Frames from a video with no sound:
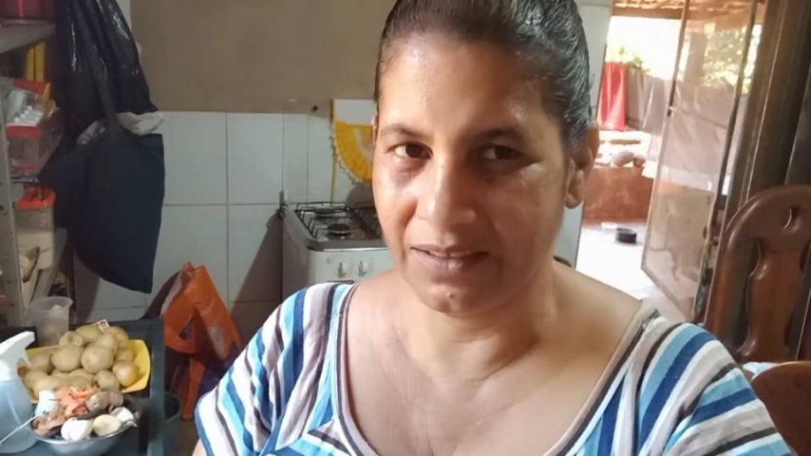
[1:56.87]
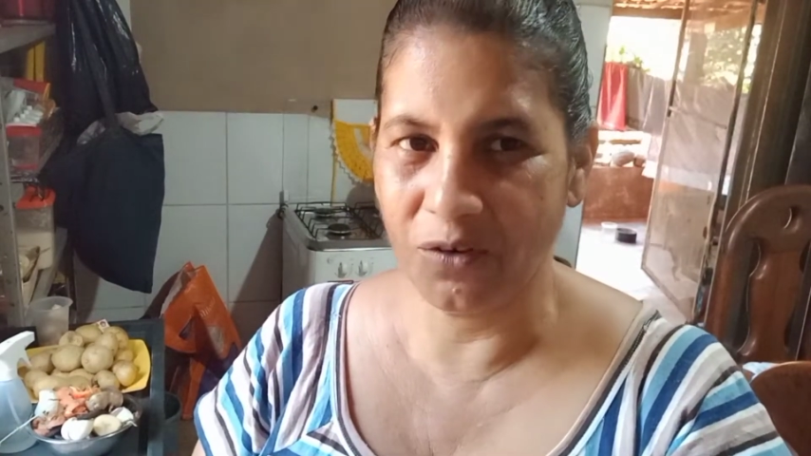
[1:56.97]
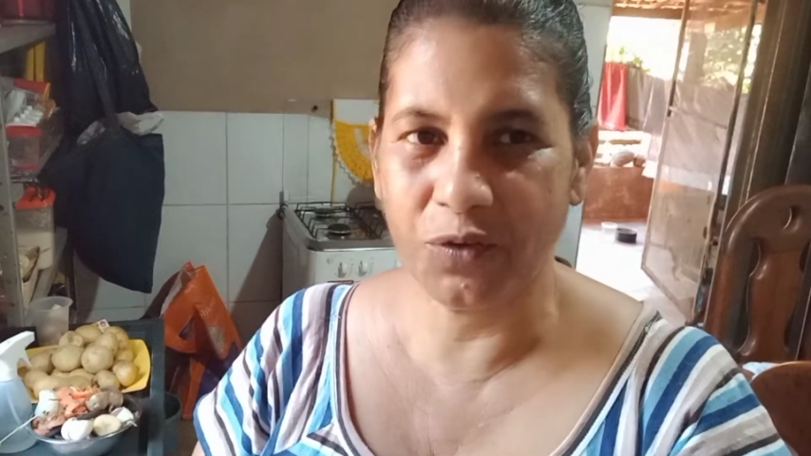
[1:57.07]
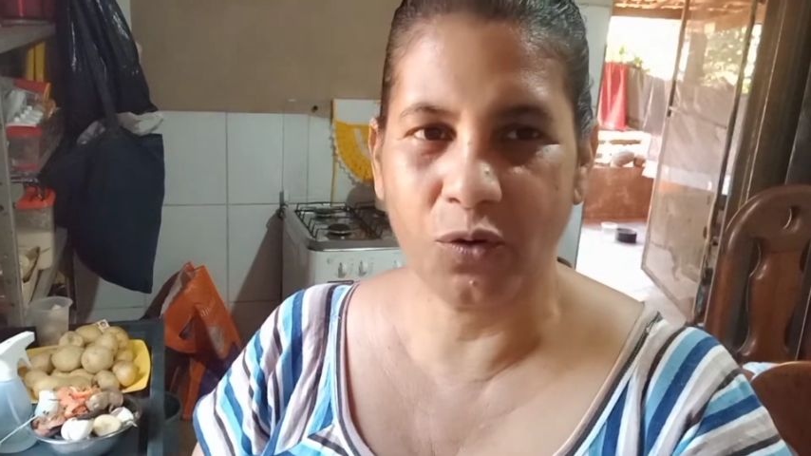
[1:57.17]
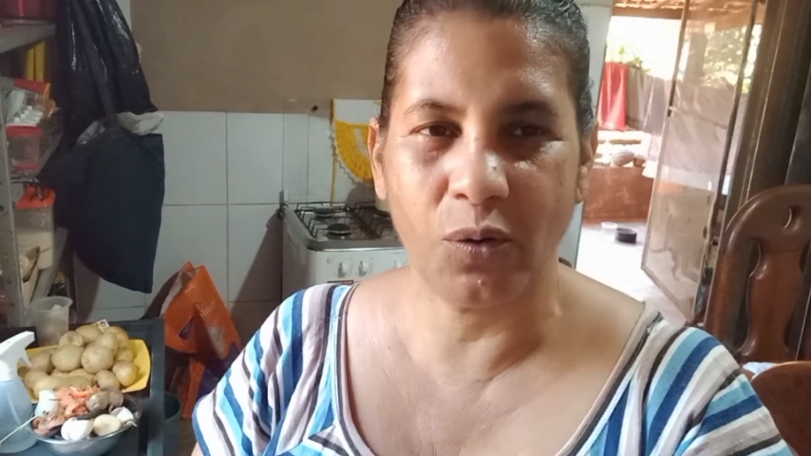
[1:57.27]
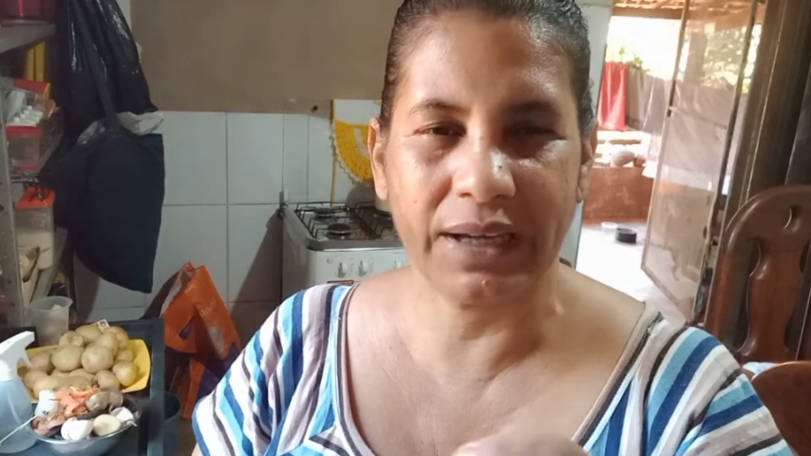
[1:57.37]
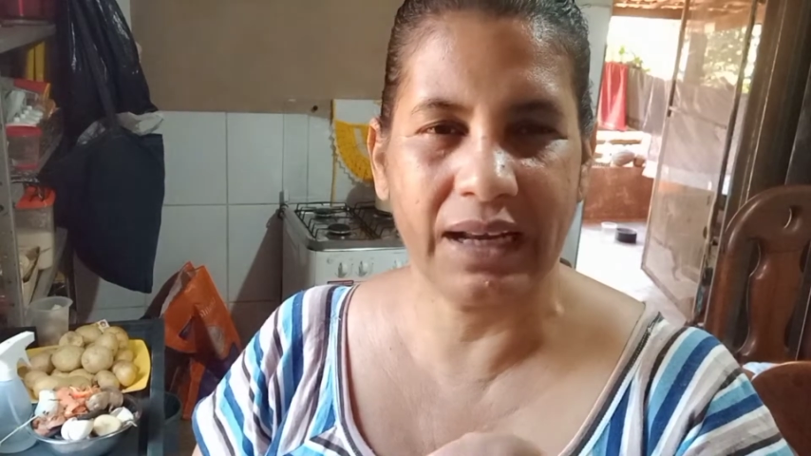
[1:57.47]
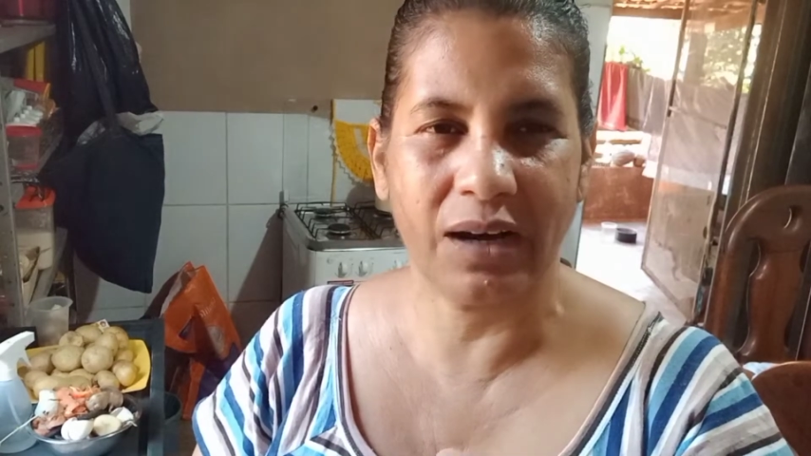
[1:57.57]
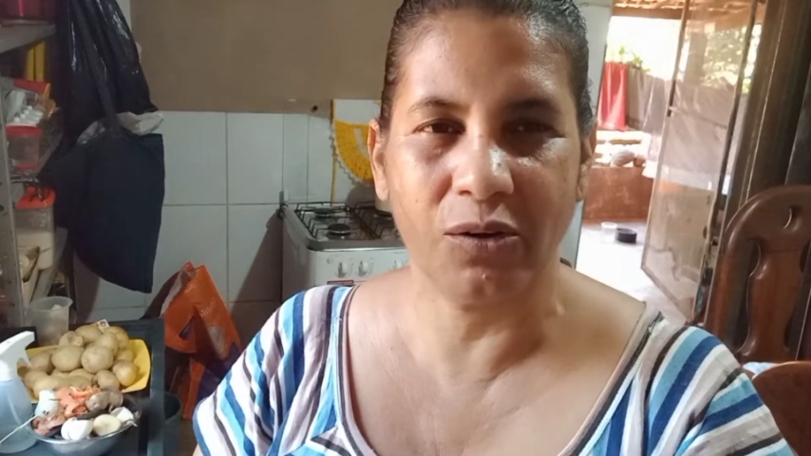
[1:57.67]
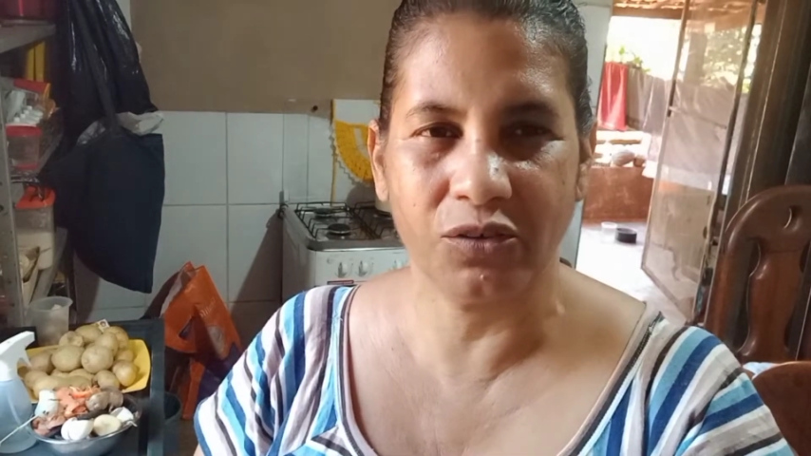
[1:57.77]
não ficou
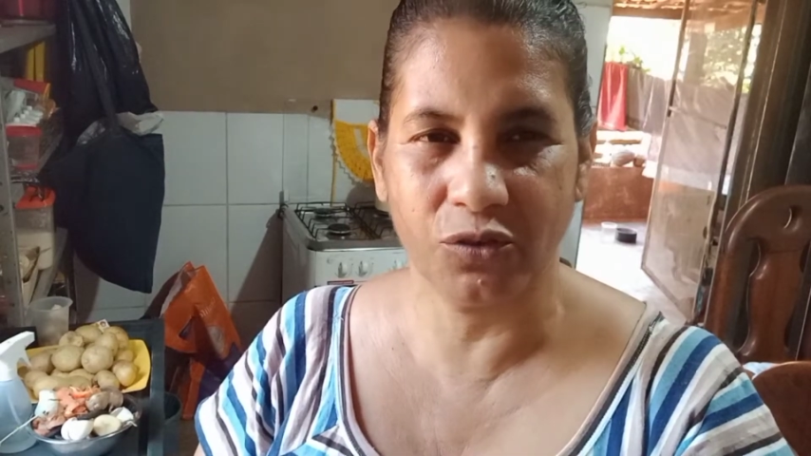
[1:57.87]
aquele arroz